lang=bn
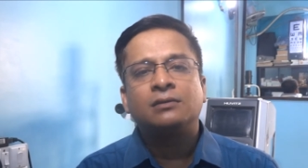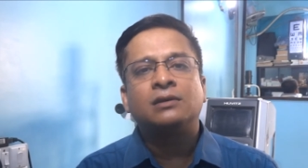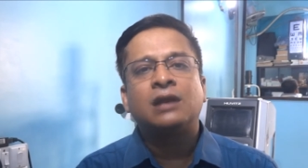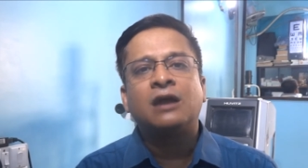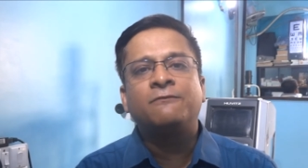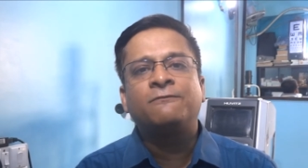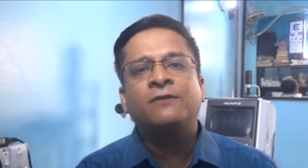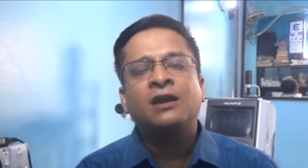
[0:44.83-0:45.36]

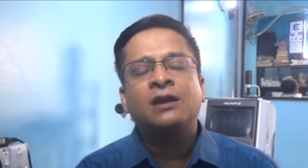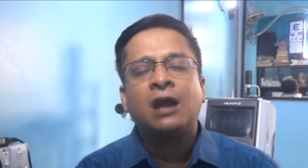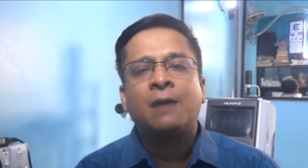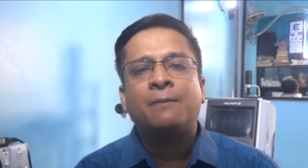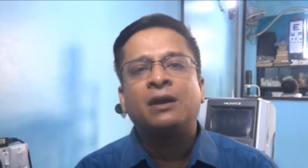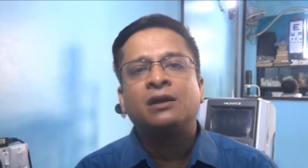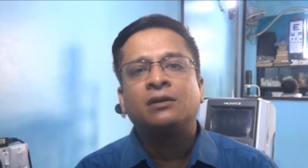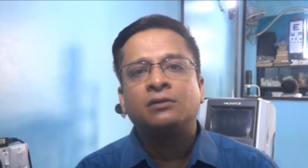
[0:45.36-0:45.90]
লাইফে
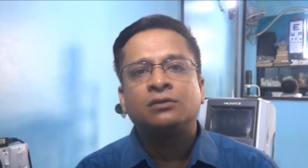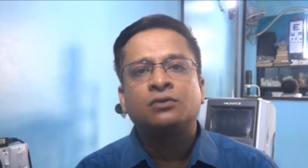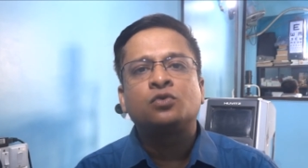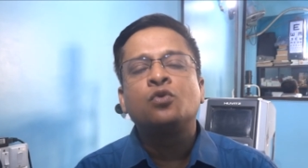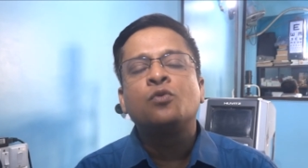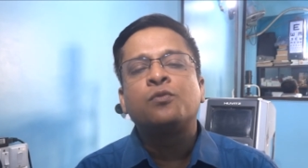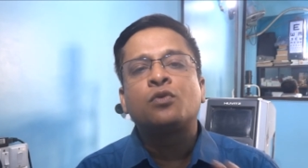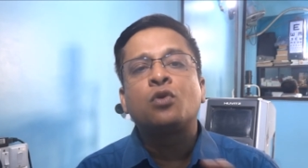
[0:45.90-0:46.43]
আমার
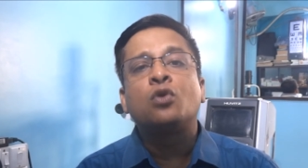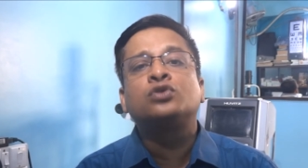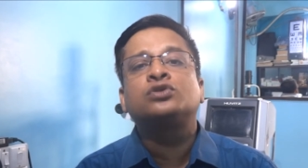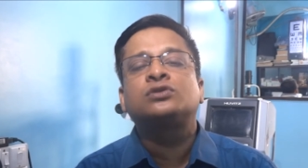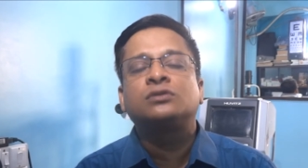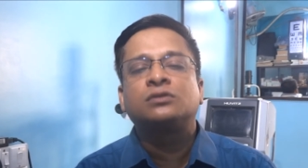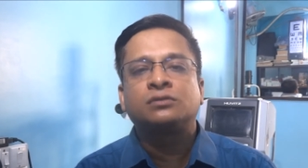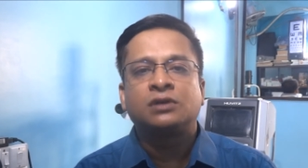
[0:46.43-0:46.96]
খুব ক্লোজ
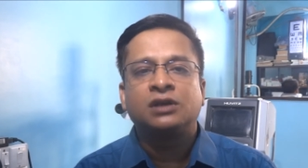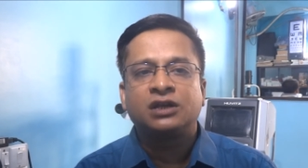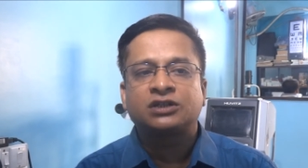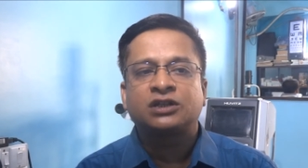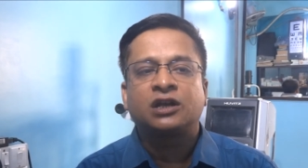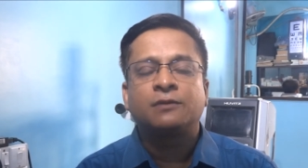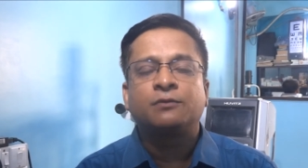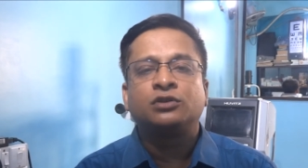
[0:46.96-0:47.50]

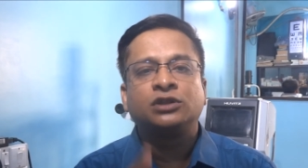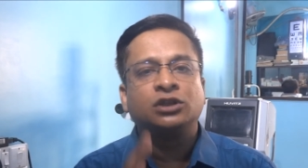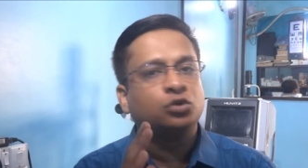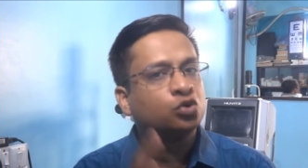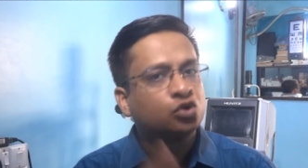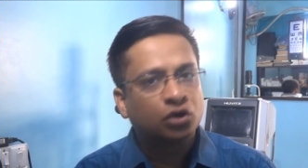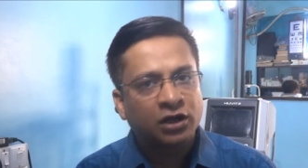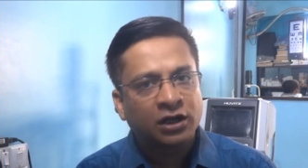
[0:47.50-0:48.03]
রিলেশনের মধ্যে
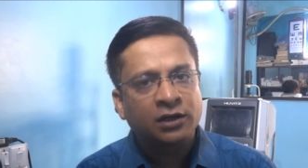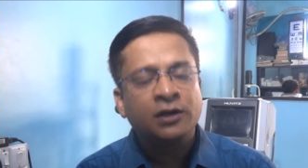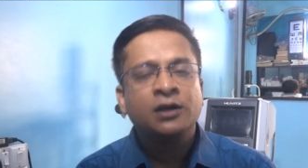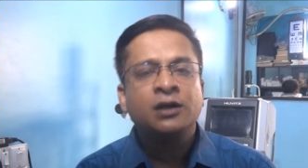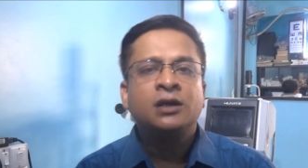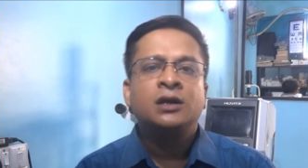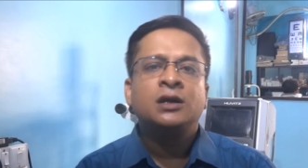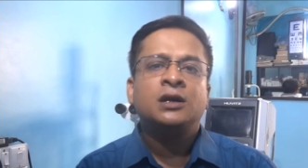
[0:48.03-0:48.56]
দুজনের
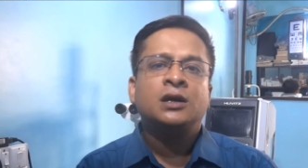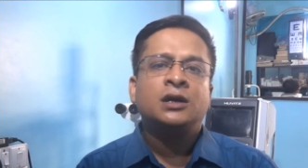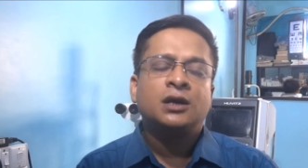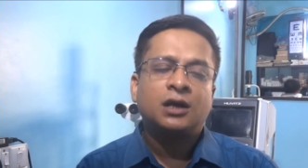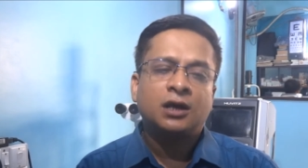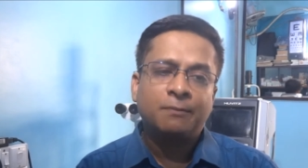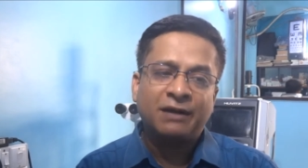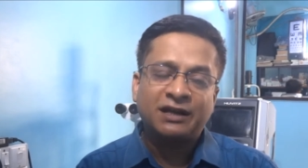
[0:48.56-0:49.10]

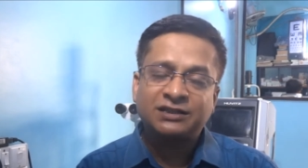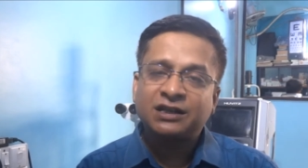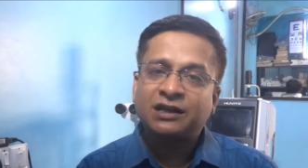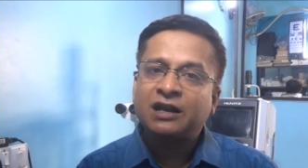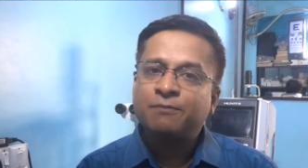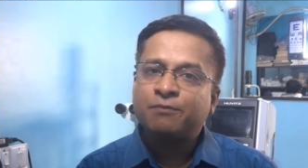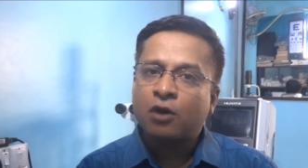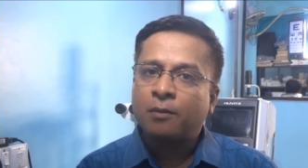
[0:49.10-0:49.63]
বাচ্চার
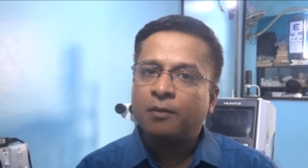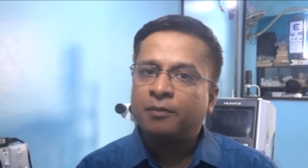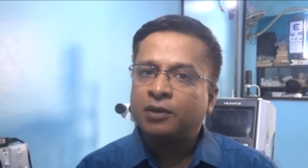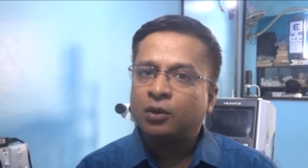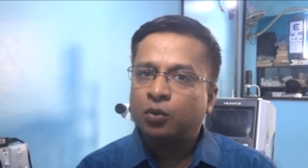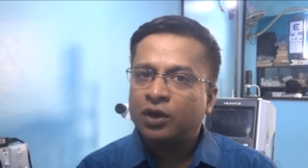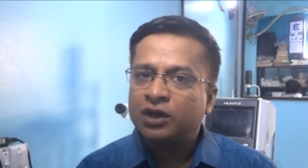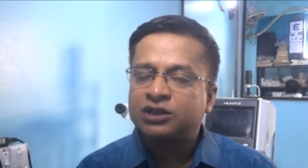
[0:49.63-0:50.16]
এই প্রবলেমটা
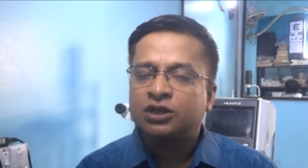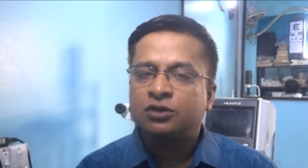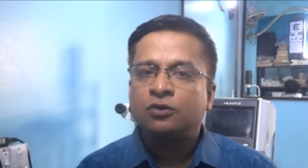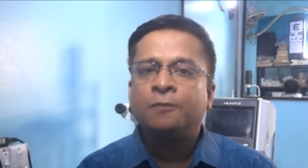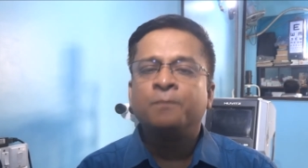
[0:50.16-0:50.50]
হয়েছিল